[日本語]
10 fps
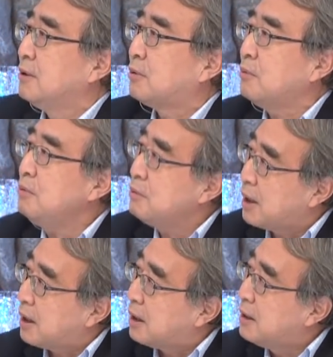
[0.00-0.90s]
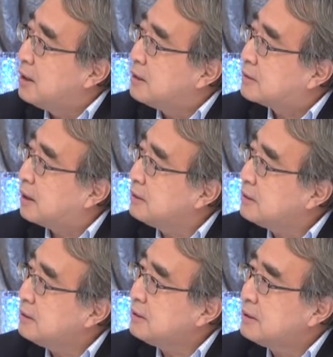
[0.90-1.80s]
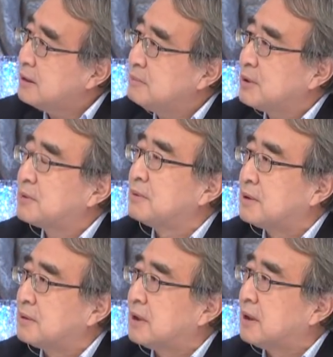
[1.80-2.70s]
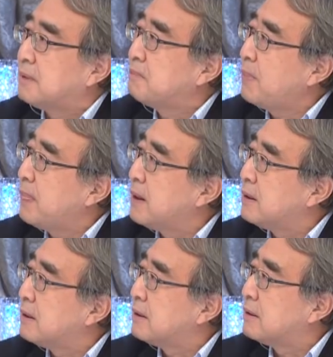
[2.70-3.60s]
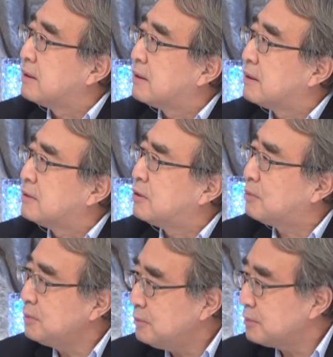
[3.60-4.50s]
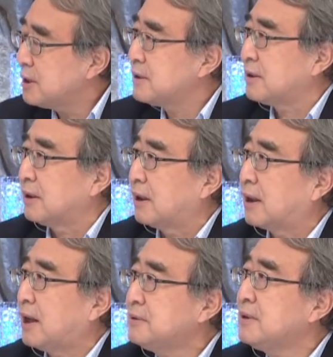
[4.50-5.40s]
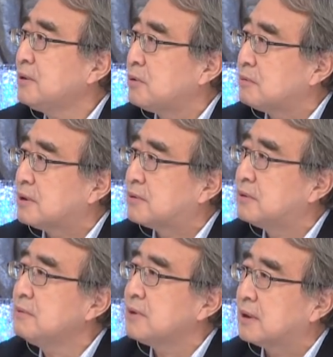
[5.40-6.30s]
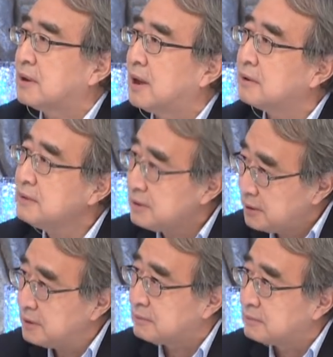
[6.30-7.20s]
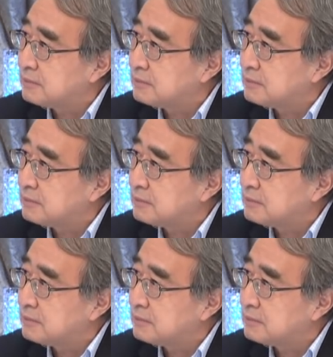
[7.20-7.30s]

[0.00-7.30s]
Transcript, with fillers: ところが最近になりますとですね、えー、日本の経済がかつてのような強さがなくなってる